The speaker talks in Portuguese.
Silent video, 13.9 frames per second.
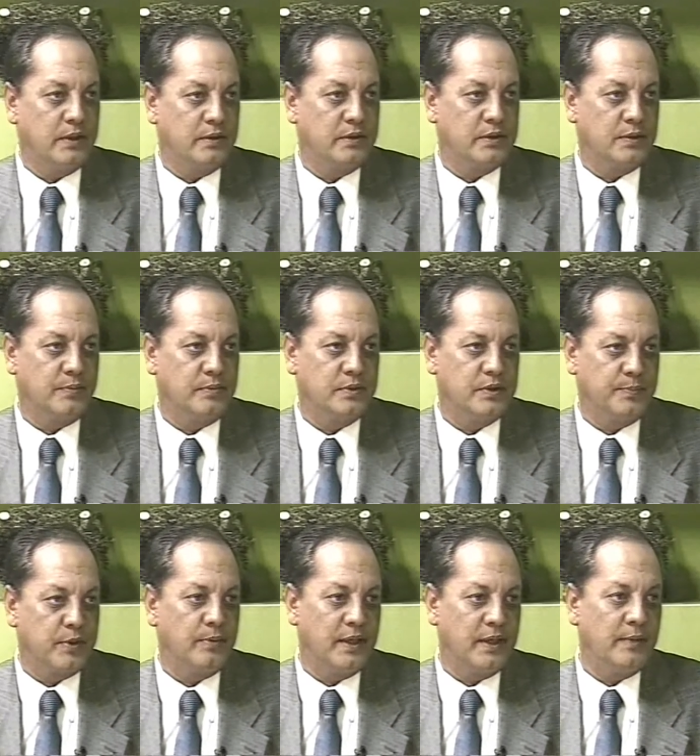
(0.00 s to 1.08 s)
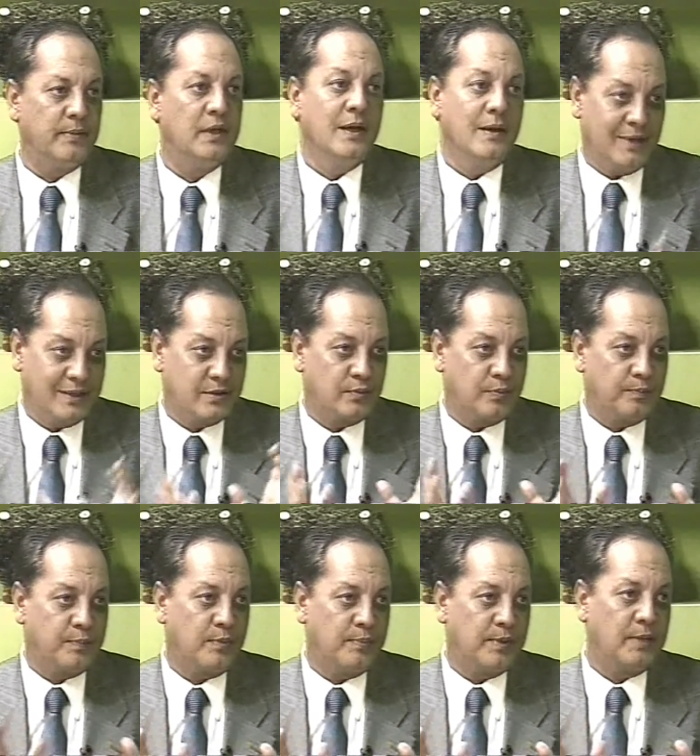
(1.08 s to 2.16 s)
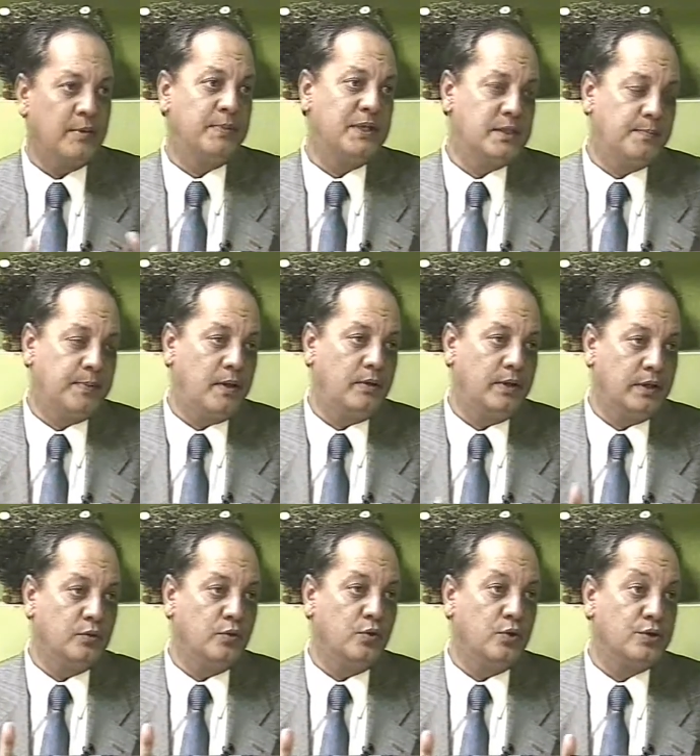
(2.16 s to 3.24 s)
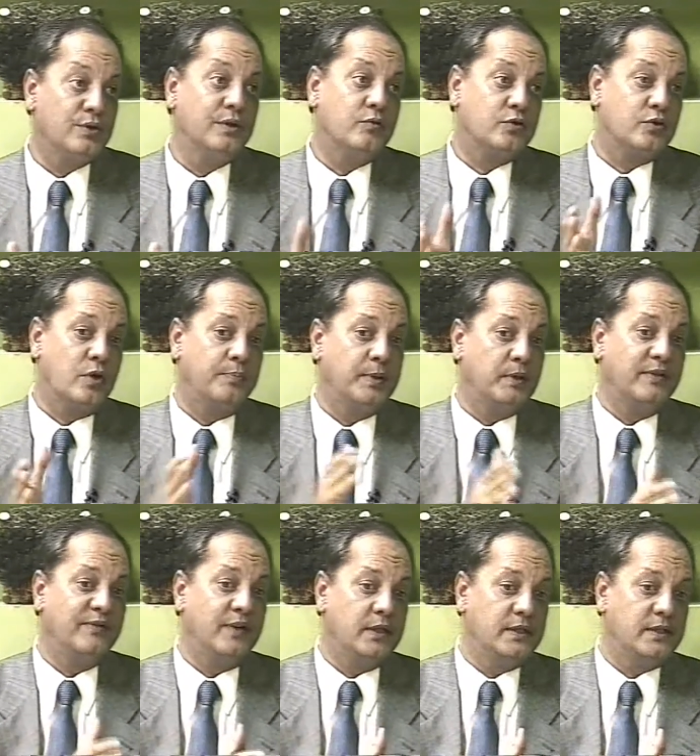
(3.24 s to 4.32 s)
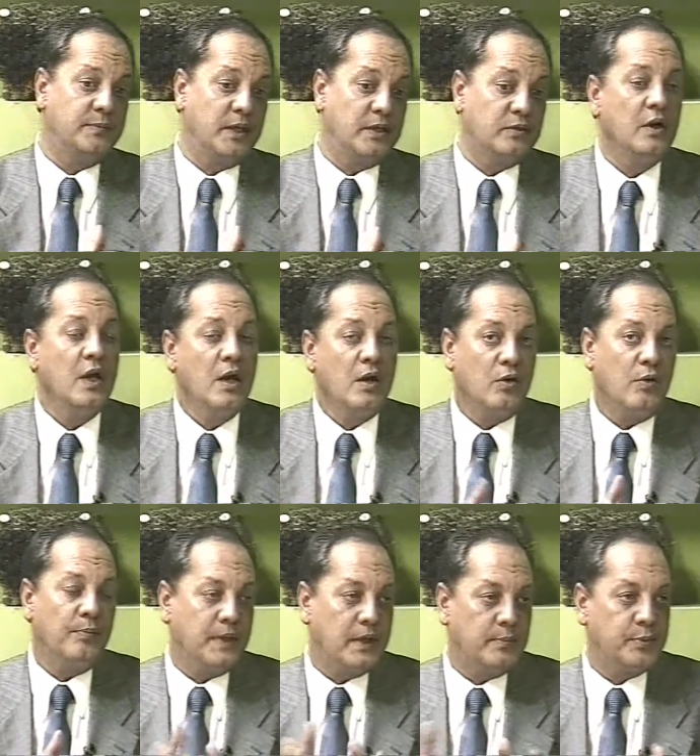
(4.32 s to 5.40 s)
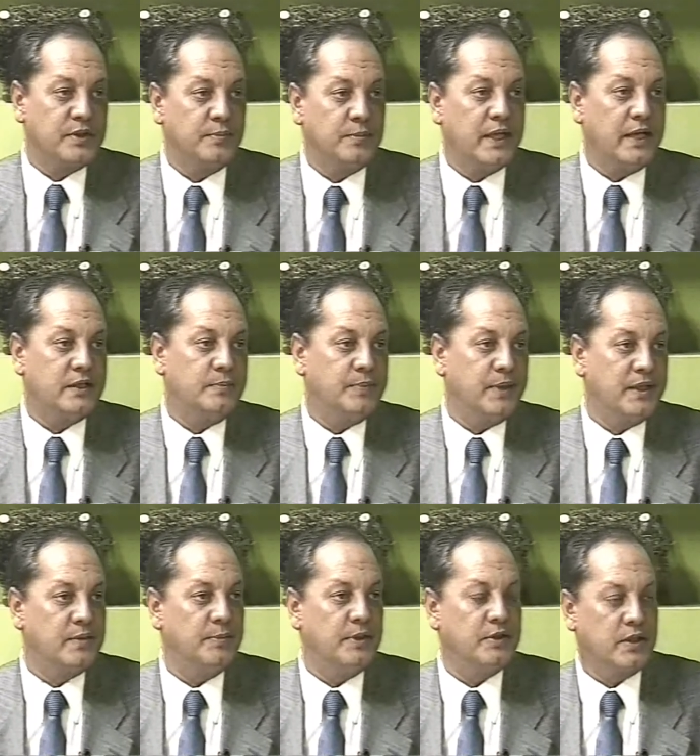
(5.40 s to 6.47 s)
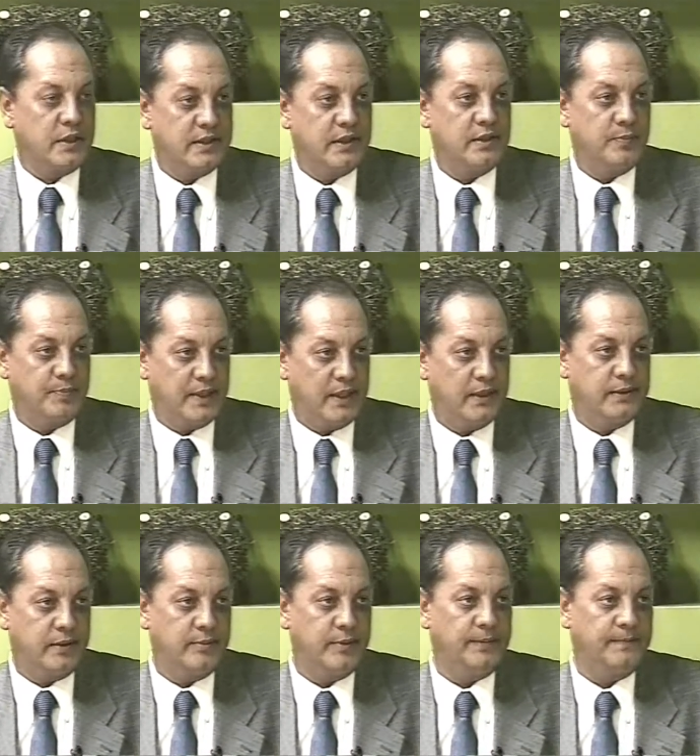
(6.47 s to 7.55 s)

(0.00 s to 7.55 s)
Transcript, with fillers: tipo de problema, mas o problema principal é no rosto, não só pelo envelhecimento, como pela possibilidade de aparecimento de câncer de pele também.